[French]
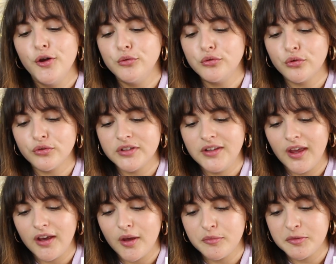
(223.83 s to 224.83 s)
ou
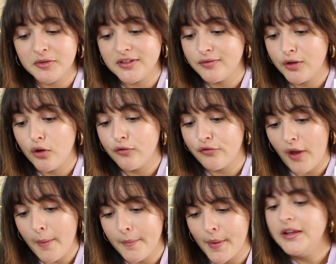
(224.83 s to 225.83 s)
considérés comme spécifiques aux femmes.